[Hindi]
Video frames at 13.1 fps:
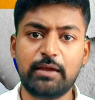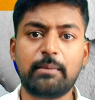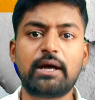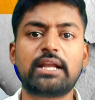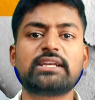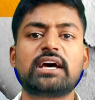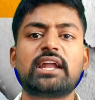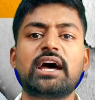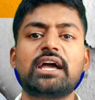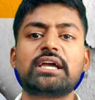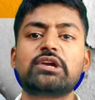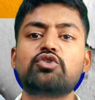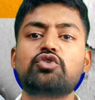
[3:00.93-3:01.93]
है माना जा रहा
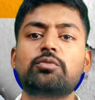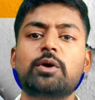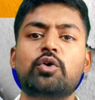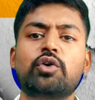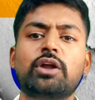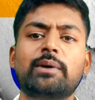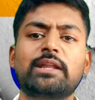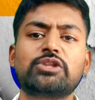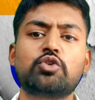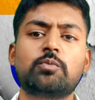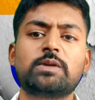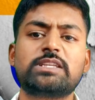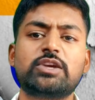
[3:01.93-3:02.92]
है कि युद्ध में होने वाले
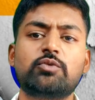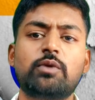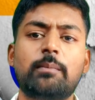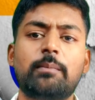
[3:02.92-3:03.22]
दो पक्षीय